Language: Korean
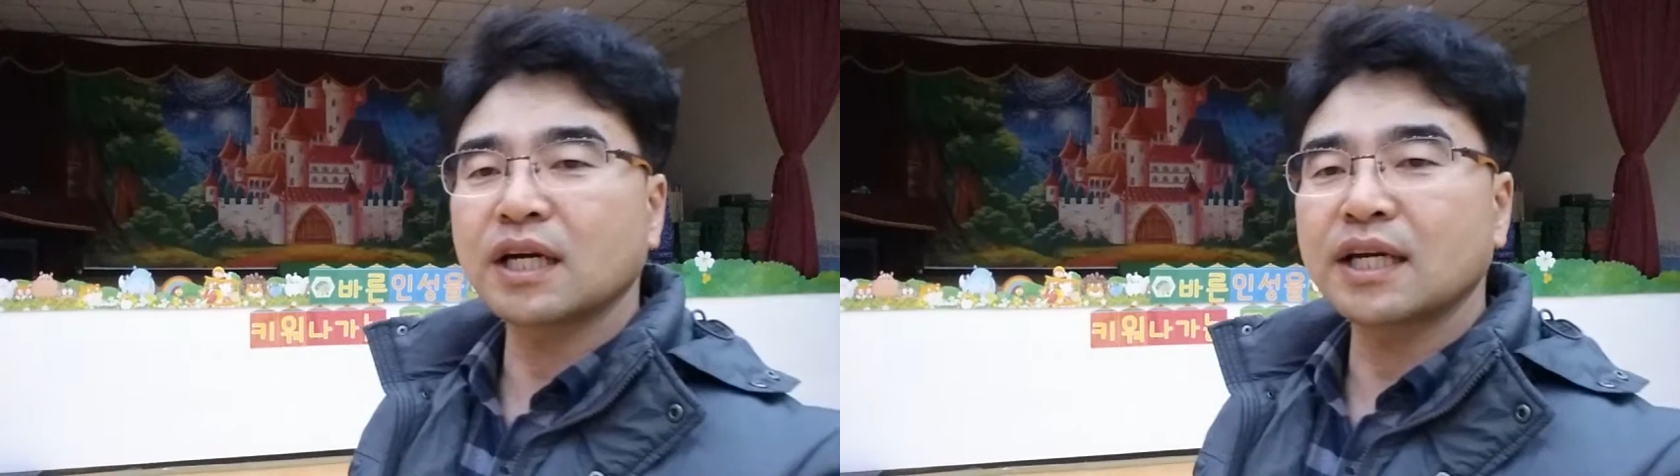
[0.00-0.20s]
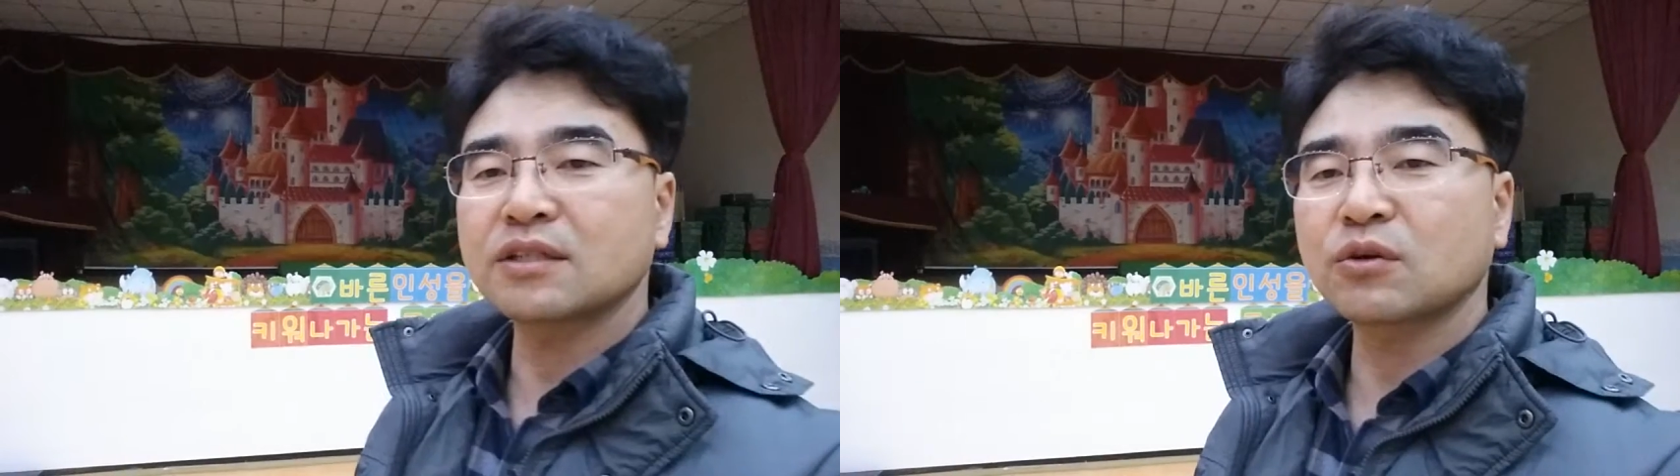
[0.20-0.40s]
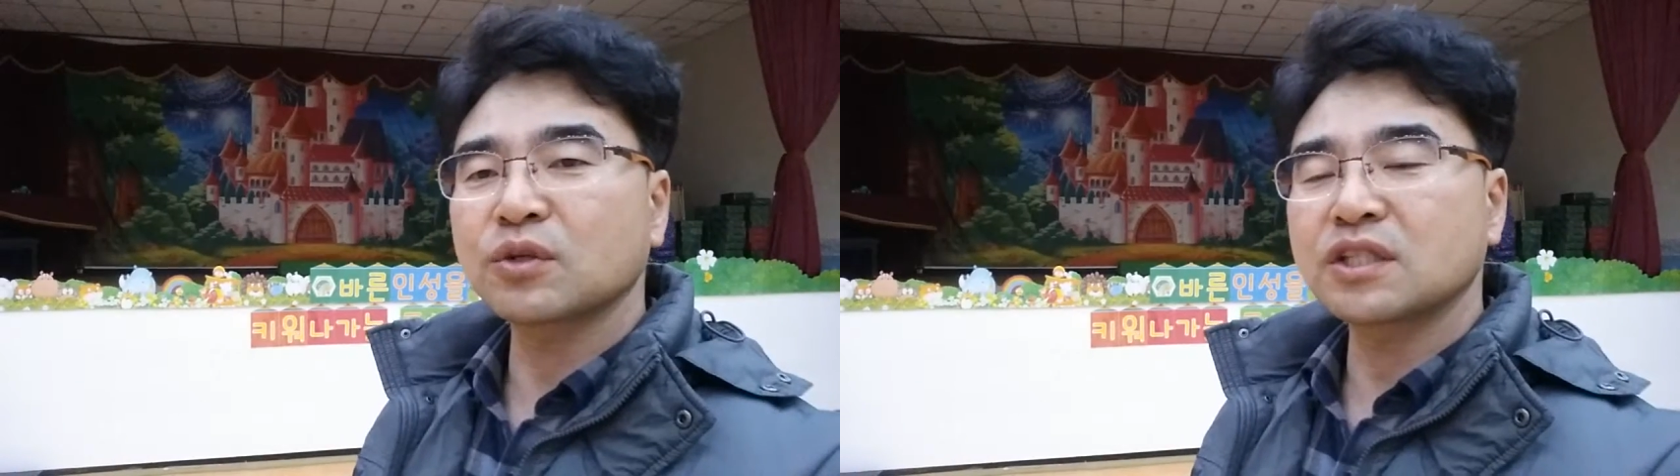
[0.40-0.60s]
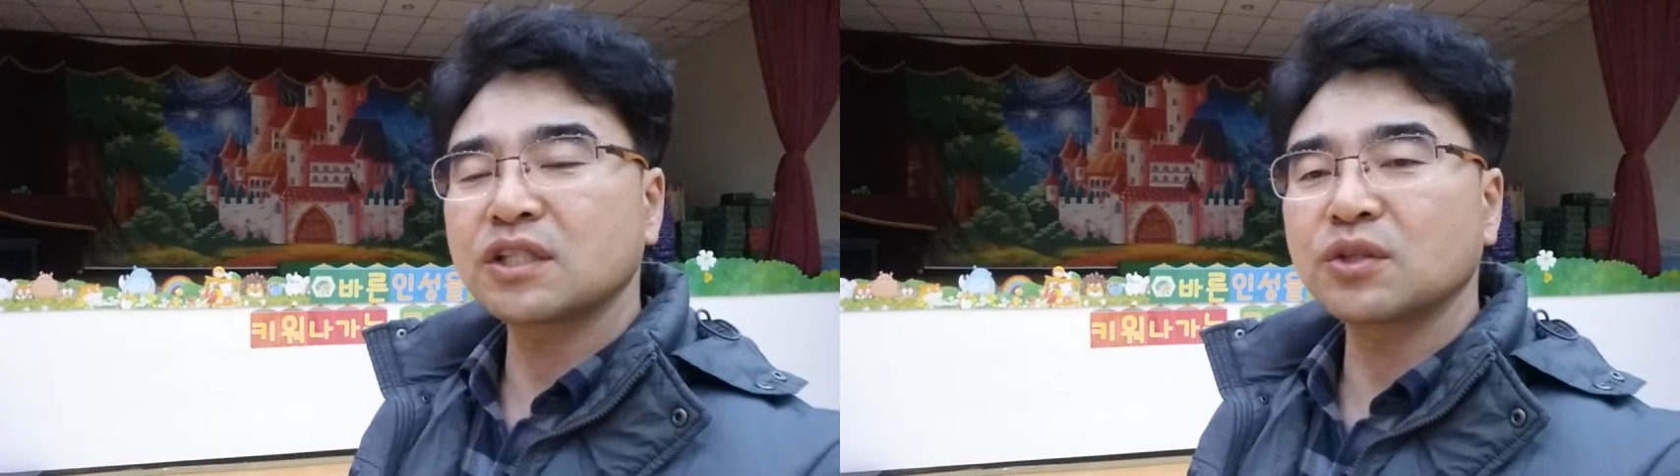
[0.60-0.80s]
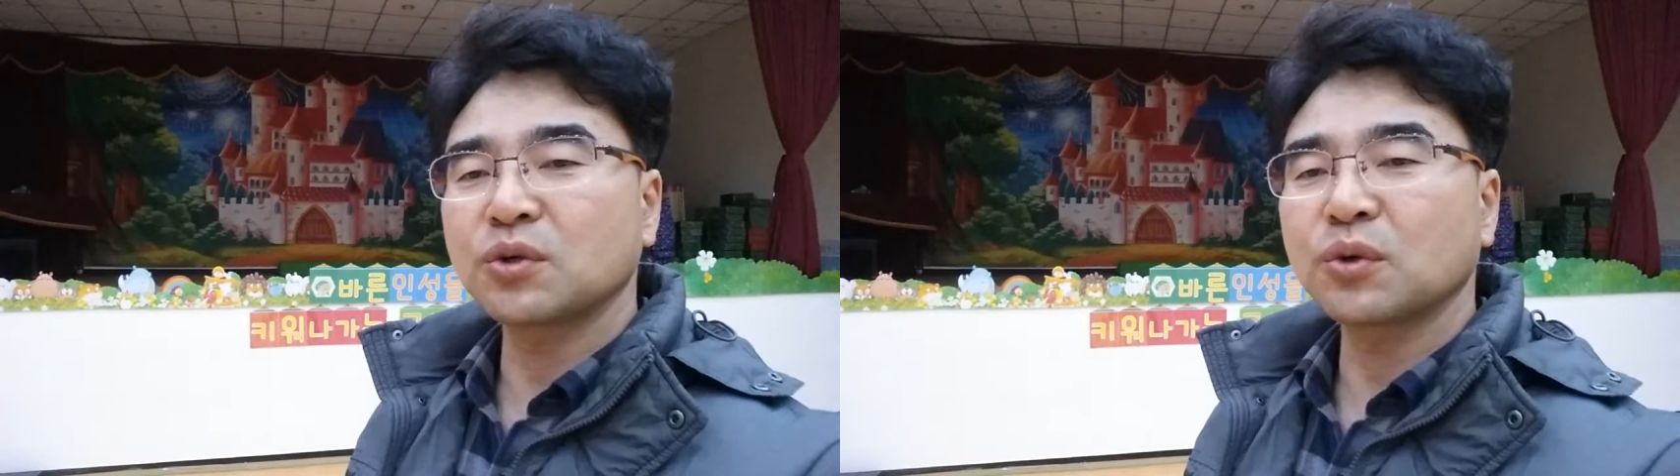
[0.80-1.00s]
간의 서로
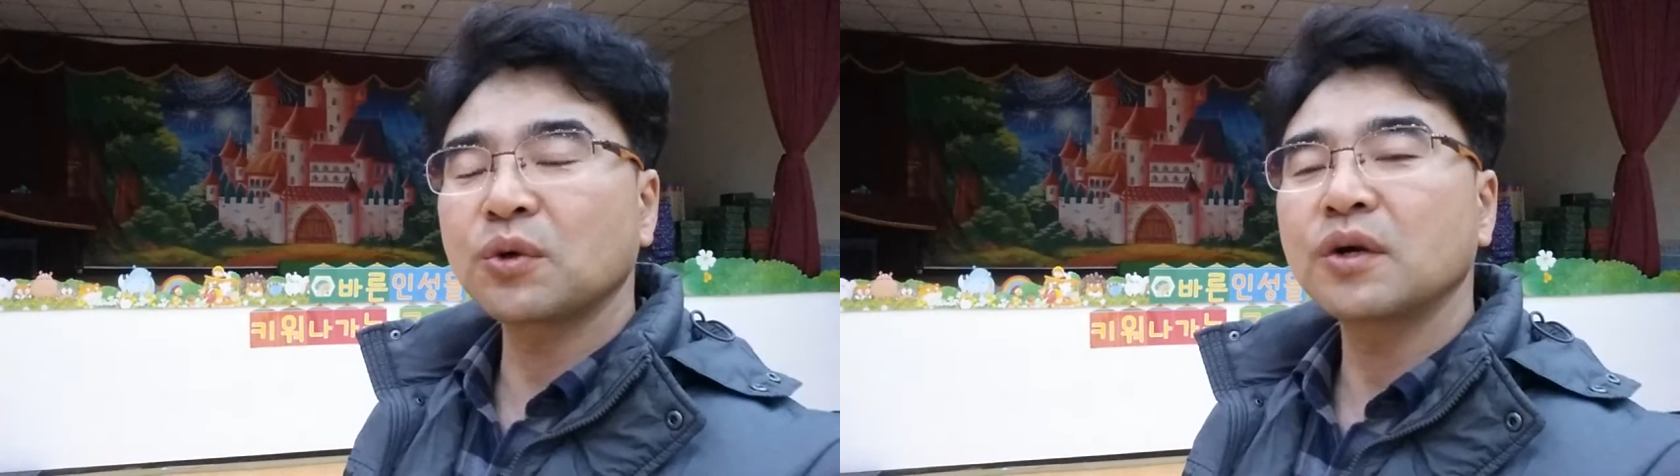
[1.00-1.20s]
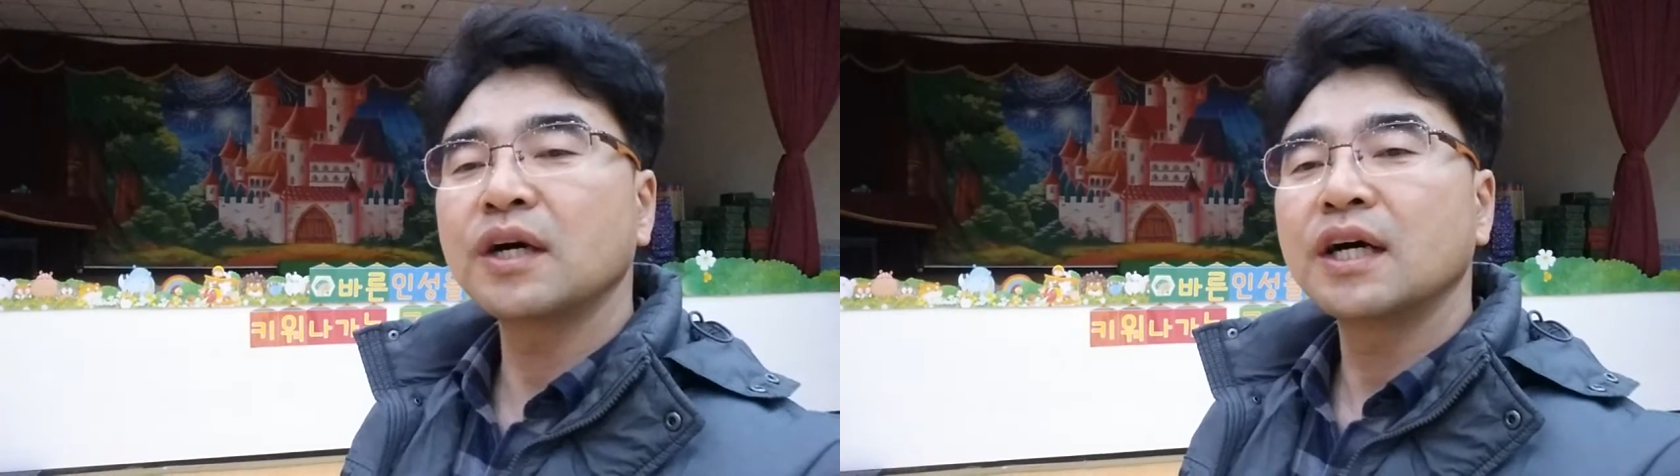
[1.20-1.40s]
친교